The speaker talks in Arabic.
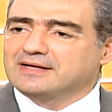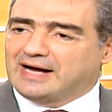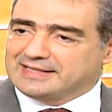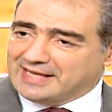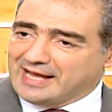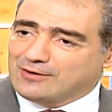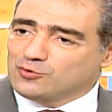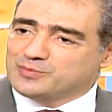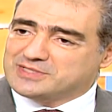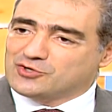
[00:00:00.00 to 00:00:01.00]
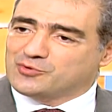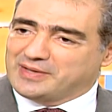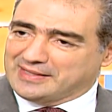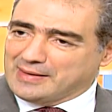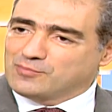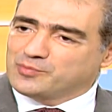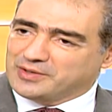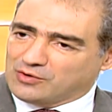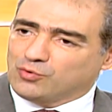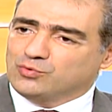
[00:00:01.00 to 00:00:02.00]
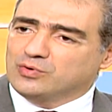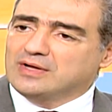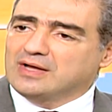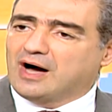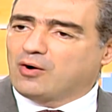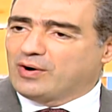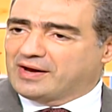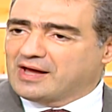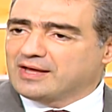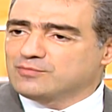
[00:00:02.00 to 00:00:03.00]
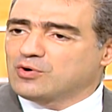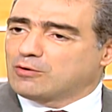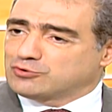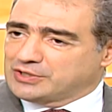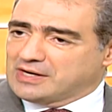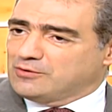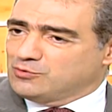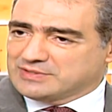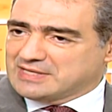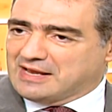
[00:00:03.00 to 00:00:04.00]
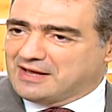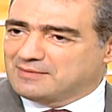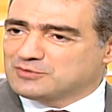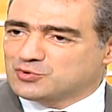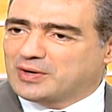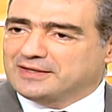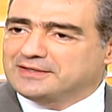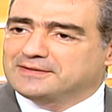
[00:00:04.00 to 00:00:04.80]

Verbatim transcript: عند أهله بصيروا بيهتموا بيرعوه أو قرايبه أو جيرانه إذا الأهل مش واعيين فطبعا